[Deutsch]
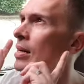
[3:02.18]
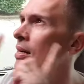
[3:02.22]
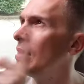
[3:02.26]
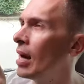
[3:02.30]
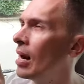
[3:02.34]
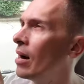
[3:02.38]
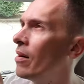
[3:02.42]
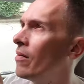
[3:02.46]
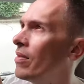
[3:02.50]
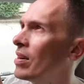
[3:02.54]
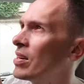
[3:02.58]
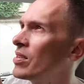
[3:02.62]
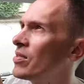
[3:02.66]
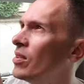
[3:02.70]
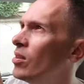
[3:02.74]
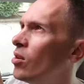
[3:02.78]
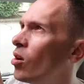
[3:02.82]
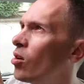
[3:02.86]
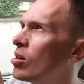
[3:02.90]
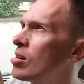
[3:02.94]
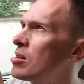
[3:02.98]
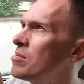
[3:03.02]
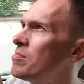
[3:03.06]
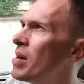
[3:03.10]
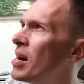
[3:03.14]
Ja, was wir
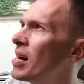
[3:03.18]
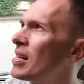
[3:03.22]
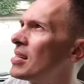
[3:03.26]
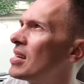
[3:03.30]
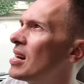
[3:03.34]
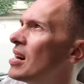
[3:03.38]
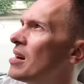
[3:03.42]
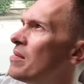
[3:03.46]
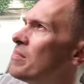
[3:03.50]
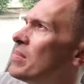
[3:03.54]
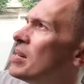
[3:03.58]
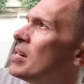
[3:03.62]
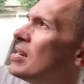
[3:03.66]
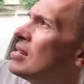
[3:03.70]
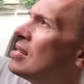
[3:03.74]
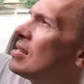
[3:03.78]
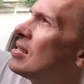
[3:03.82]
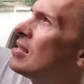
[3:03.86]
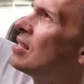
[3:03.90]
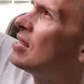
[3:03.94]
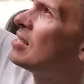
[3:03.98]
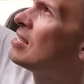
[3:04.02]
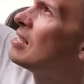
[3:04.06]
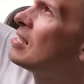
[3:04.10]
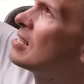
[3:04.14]
noch gemacht haben,
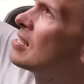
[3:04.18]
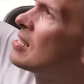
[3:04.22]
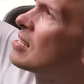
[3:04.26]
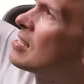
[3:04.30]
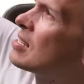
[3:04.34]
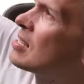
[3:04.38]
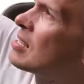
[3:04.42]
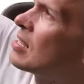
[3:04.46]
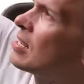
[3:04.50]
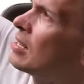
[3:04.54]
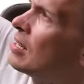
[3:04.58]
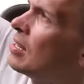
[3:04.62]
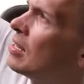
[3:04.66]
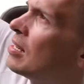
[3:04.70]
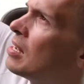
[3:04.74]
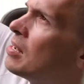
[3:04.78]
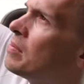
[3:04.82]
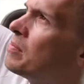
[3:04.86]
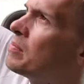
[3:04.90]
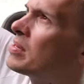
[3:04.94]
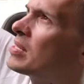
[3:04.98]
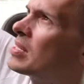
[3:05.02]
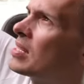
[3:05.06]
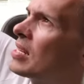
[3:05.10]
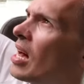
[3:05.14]
ist dieses
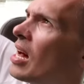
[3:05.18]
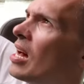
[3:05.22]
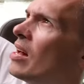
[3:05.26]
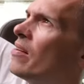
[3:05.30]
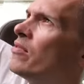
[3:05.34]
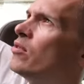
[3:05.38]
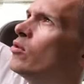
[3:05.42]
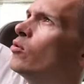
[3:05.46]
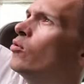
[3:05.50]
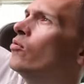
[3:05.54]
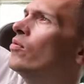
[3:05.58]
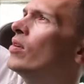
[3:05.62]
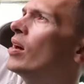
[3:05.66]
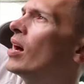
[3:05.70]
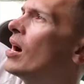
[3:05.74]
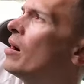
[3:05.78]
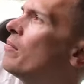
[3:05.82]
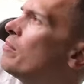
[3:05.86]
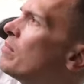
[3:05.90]
im Skyview. Wir